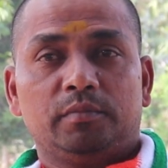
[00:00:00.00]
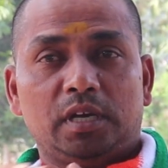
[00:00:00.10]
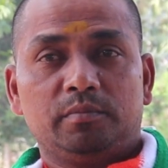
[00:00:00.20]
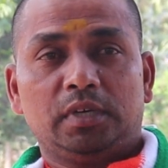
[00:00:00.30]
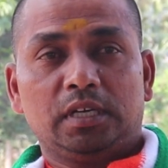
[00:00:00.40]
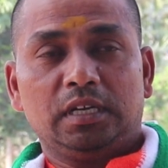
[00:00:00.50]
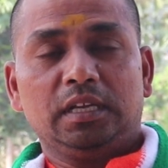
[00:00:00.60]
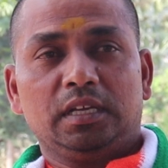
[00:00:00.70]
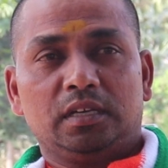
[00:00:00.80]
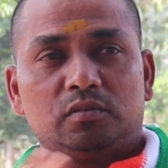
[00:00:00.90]
మా అమ్మ
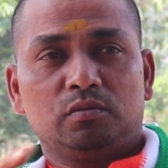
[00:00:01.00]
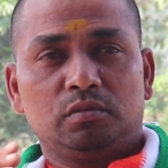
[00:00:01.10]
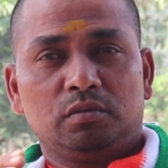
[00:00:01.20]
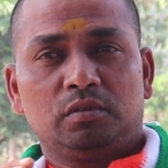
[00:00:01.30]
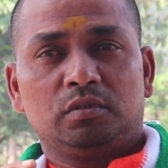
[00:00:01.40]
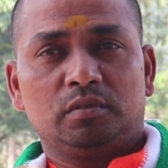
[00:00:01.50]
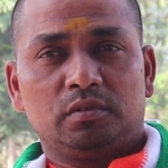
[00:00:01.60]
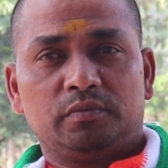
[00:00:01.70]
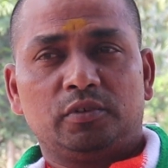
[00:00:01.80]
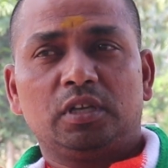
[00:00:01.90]
అట్లనే ఇక టూ
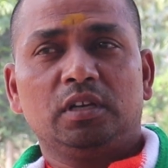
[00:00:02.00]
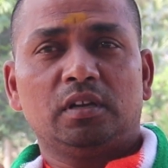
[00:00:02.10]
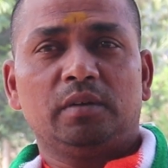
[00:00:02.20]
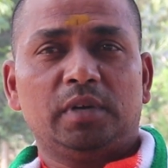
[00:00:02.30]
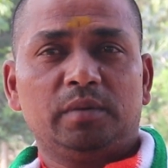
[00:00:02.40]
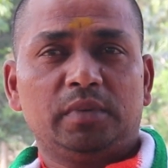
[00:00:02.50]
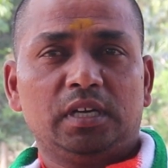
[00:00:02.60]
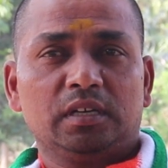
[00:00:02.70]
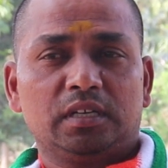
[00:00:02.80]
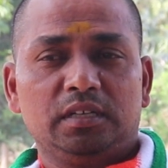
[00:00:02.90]
ఫోర్టీన్లో మా అమ్మ
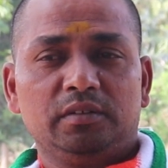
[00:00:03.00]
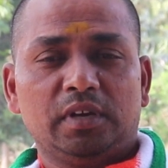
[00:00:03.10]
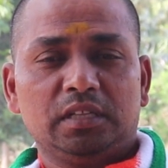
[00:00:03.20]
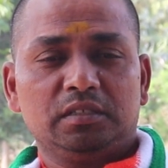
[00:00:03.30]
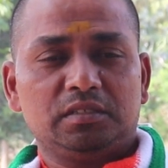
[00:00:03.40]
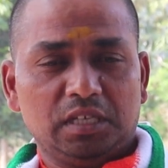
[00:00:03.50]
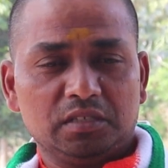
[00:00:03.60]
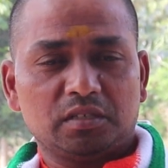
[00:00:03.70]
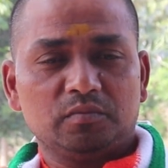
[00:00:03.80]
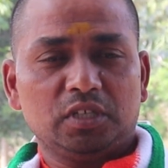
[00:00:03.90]
కిడ్నీ వ్యాధి
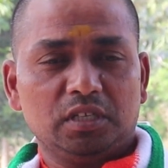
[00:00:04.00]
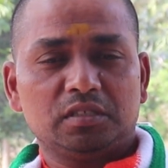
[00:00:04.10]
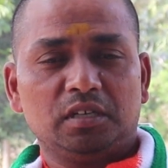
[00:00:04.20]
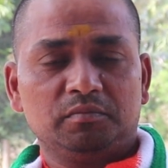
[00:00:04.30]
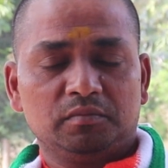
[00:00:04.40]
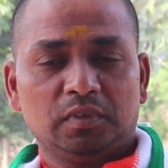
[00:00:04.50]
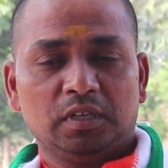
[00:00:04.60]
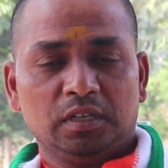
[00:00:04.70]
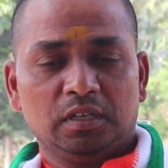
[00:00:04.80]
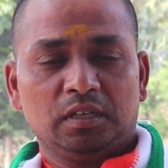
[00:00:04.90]
చేయించడం చేయించడం
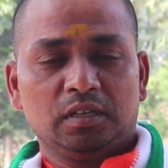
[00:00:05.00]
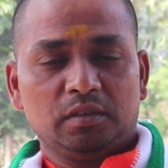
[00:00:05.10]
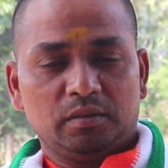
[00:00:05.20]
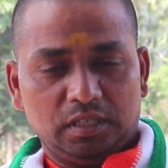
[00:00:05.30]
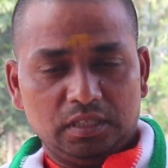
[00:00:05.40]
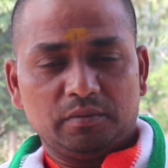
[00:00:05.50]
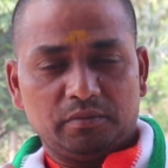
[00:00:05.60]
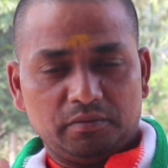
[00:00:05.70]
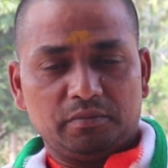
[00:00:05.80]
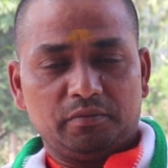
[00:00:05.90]
ఇది
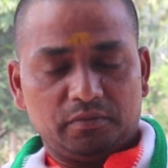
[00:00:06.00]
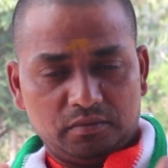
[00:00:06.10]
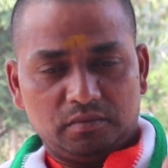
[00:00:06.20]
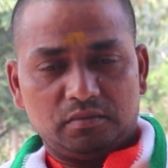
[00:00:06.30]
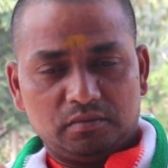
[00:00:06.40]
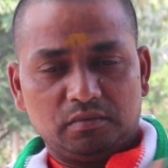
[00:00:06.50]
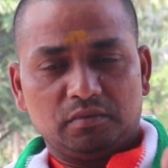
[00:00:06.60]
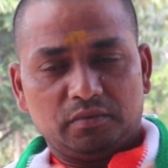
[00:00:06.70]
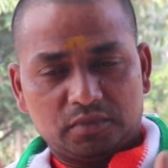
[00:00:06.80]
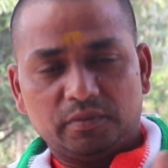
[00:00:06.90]

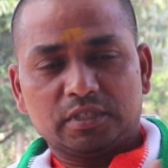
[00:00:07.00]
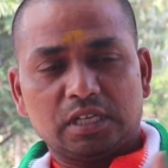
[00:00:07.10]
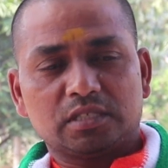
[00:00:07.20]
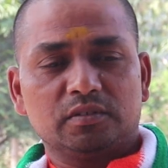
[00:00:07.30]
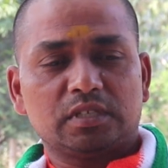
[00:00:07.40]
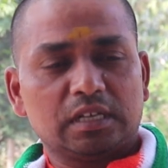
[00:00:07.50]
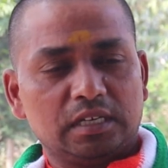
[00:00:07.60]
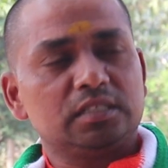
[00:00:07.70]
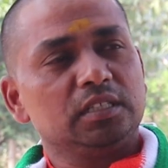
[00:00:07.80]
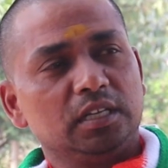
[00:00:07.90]
సంవత్సరాలు సంవత్సరాలు
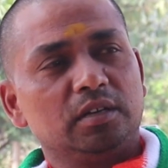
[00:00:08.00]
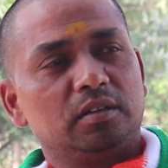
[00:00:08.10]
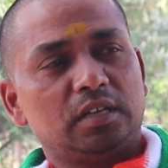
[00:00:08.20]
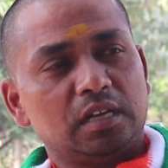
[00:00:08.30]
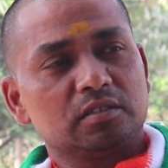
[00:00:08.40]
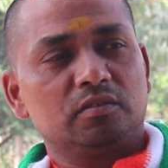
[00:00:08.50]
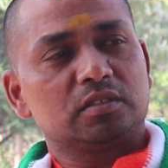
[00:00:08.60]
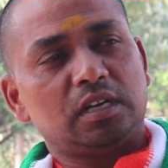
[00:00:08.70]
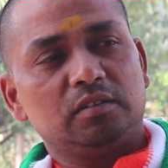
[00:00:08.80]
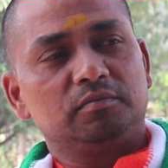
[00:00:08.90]
గడిచింది ఇక నాలుగు
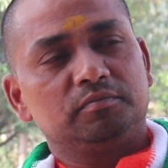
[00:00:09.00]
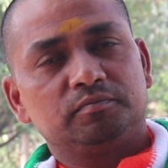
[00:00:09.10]
సంవత్సరాలు